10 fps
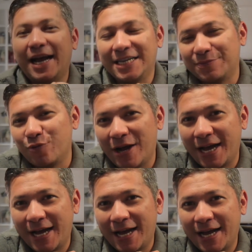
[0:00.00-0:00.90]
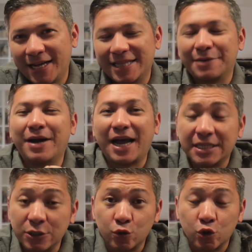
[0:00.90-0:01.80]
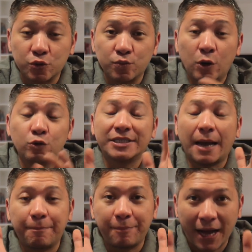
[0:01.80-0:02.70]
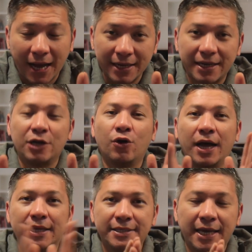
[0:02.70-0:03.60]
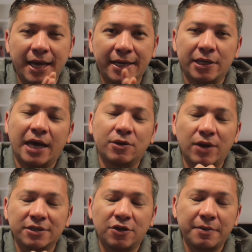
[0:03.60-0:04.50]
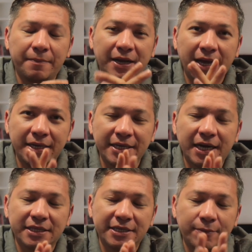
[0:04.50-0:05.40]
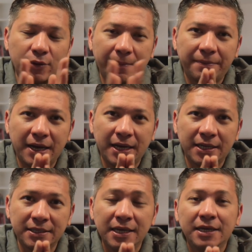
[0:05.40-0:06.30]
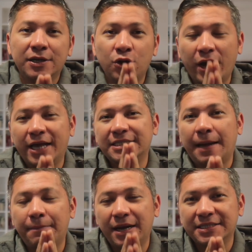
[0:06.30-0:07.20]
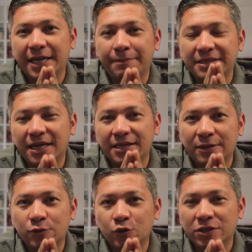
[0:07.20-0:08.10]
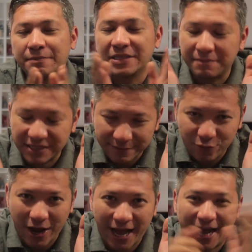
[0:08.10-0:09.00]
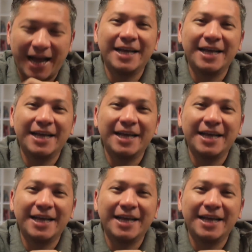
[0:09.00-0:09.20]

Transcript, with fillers: Hai semua, terima kasih untuk semua ucapan dan doanya di hari ulang tahun Bapak Gading yang ke-38. Doa yang sama saya panjatkan untuk teman-teman semua.